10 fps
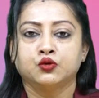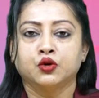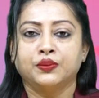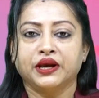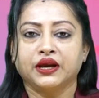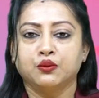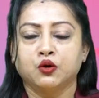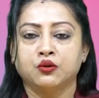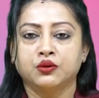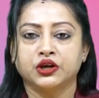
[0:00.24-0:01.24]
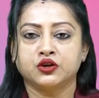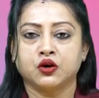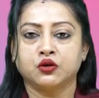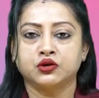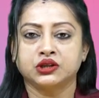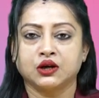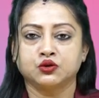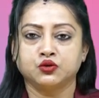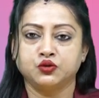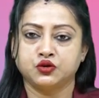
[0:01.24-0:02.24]
দুই বাইকের মুখোমুখি সংঘর্ষে
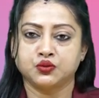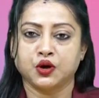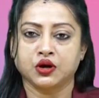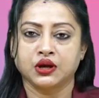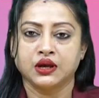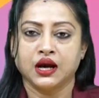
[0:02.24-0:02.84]
আহত দুই যুবক